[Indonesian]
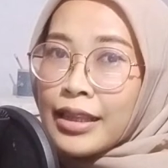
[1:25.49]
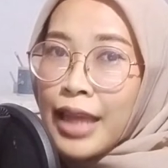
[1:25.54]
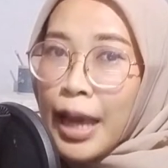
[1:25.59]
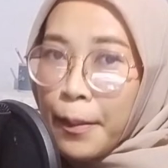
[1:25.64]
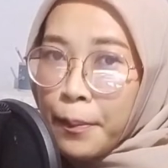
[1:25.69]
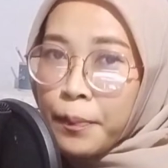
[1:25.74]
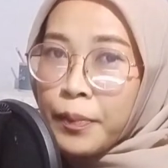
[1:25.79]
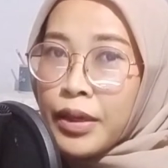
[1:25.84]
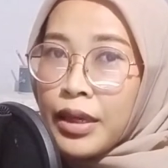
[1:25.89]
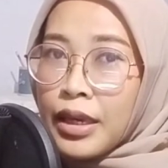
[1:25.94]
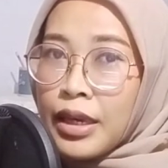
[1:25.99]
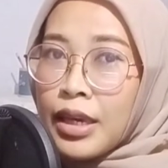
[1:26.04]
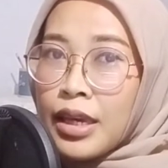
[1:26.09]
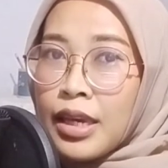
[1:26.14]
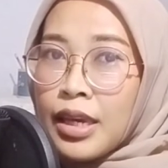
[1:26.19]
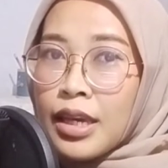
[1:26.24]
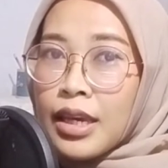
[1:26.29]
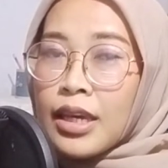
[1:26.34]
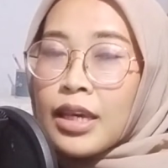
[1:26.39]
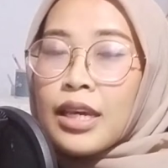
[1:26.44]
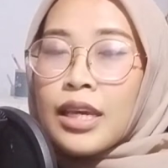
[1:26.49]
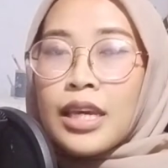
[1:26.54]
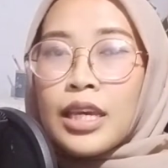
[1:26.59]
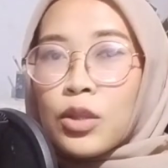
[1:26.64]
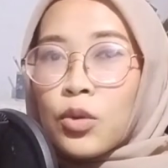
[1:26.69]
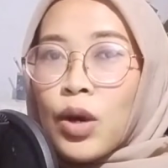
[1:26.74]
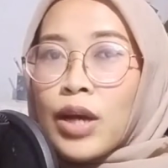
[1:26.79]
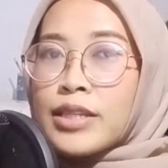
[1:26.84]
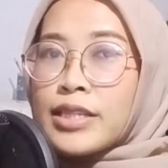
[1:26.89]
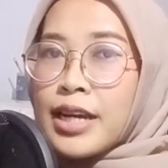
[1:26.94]
Tapi
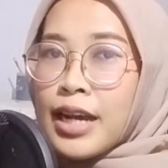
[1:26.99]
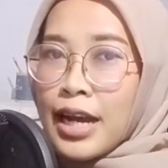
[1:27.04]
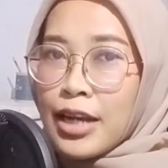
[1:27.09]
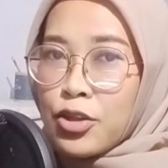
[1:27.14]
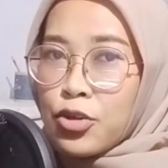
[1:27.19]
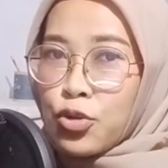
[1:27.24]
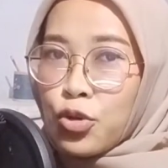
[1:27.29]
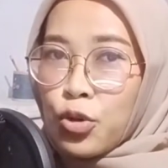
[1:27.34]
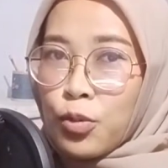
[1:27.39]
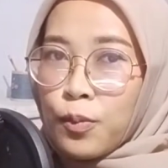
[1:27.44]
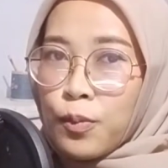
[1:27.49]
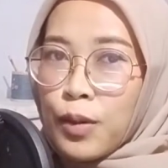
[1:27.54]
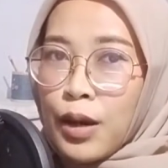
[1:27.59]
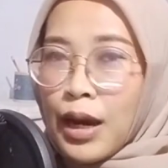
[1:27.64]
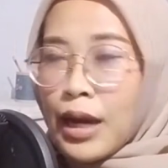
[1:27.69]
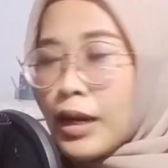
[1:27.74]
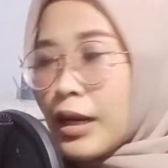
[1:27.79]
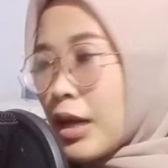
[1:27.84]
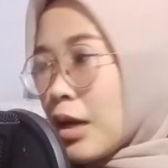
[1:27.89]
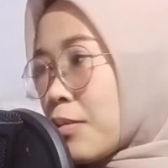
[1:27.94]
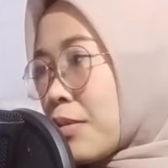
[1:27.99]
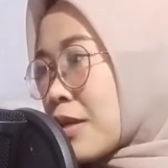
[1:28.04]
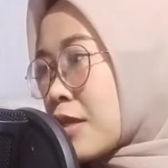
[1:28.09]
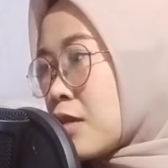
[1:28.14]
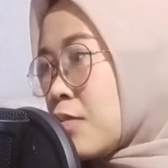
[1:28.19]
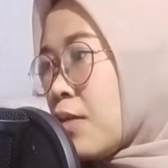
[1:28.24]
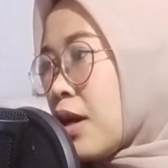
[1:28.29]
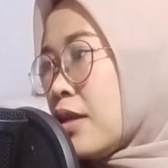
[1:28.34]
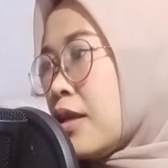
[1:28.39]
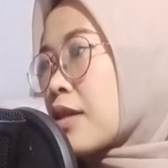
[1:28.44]
itu aja nggak cukup karena
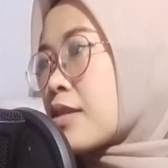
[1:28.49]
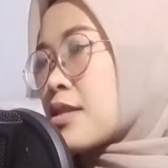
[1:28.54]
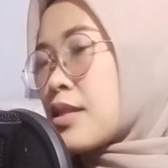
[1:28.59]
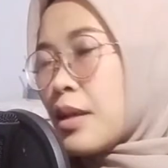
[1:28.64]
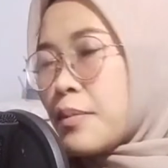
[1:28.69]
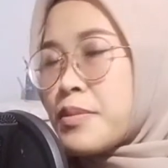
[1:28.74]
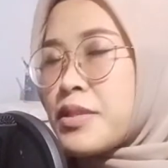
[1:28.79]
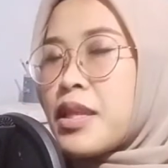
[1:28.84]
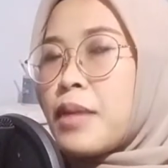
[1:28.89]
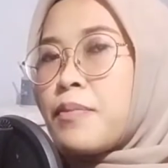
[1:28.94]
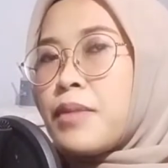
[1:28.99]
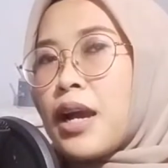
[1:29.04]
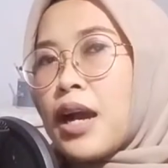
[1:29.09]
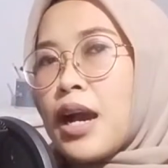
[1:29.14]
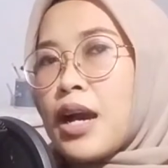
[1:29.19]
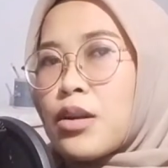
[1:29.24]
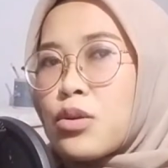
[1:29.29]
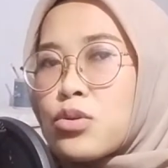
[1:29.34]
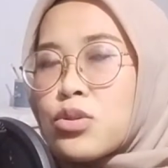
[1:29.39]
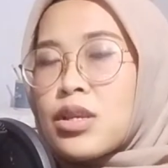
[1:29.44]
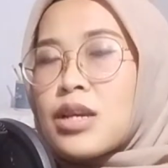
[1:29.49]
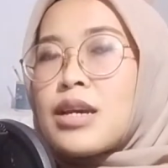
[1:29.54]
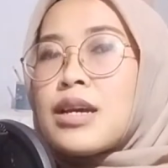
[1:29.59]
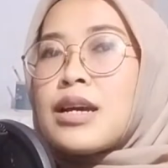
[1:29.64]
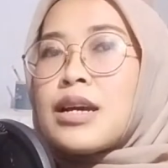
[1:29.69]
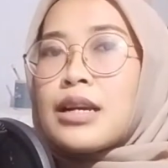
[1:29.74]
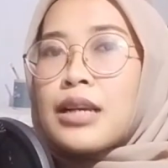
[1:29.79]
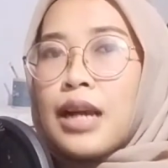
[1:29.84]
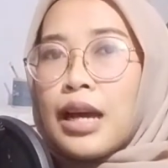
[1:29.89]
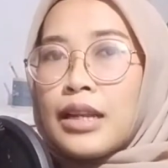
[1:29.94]
masih banyak step-step yang harus
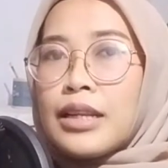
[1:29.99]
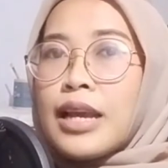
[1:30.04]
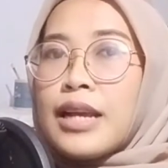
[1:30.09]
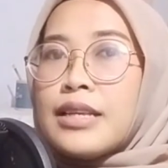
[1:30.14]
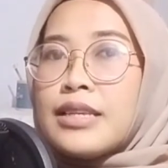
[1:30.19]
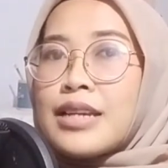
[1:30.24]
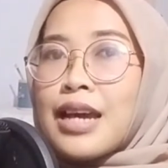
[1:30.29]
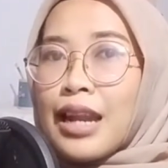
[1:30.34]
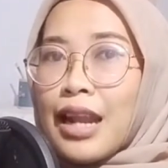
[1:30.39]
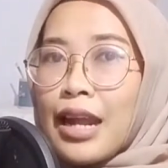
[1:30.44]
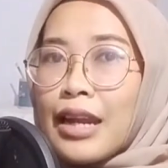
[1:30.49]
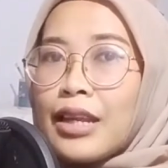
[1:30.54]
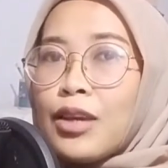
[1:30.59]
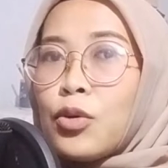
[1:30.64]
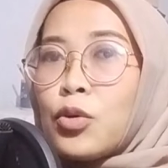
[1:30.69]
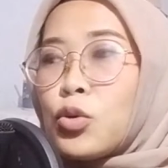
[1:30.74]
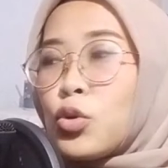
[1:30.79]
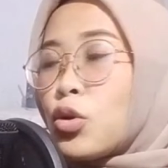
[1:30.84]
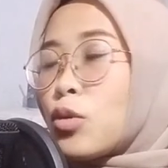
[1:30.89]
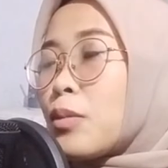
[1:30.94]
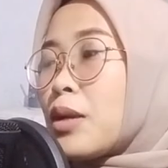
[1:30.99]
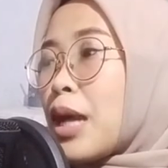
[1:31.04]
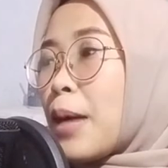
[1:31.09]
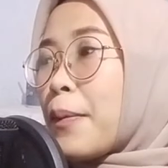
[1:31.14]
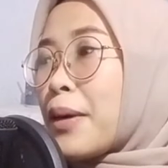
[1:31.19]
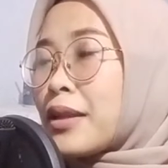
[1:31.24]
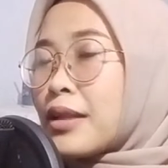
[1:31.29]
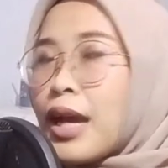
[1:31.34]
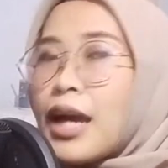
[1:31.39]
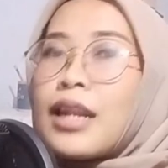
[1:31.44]
kalian jalani untuk
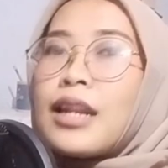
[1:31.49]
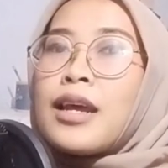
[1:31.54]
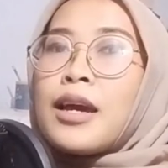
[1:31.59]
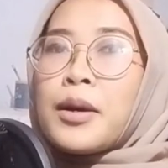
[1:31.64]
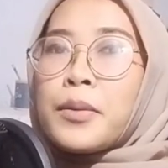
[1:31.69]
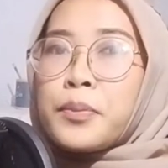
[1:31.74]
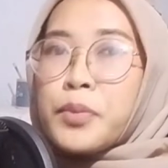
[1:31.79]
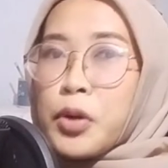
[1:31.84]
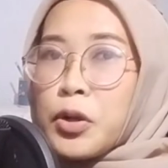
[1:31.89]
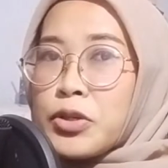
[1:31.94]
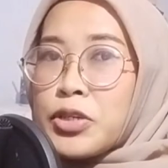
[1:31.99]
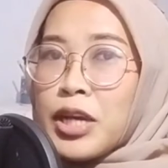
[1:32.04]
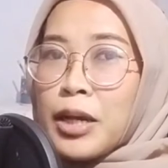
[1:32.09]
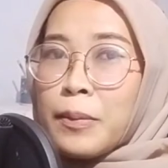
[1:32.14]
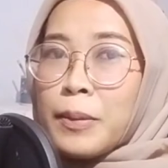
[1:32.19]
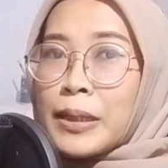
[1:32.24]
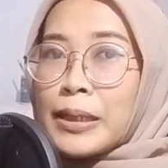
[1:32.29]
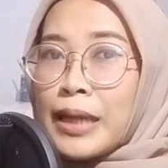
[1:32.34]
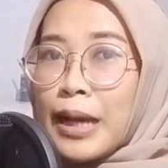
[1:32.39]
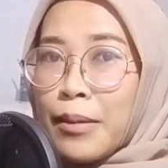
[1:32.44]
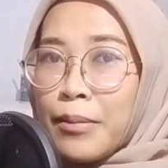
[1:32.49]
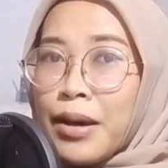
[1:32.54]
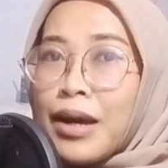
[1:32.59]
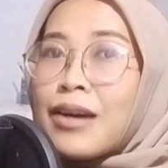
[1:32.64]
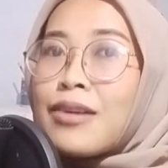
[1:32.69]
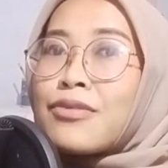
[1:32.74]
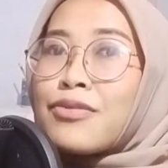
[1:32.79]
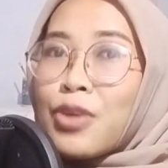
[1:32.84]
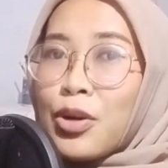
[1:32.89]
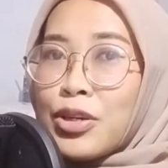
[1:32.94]
mendapatkan project
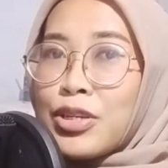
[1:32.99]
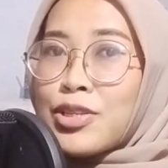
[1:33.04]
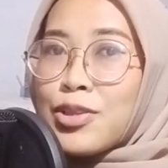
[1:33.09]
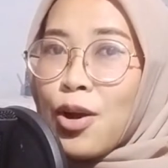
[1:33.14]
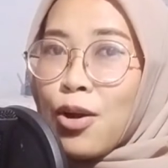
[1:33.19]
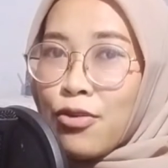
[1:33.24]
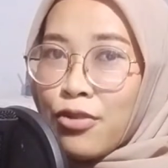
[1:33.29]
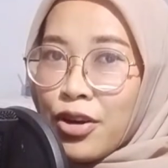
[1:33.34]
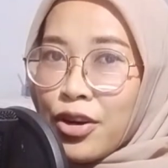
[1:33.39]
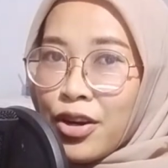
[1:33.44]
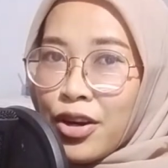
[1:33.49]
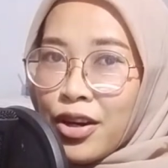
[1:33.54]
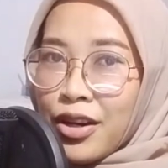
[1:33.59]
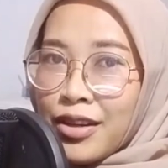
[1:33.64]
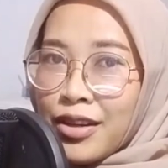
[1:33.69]
pertama voice over.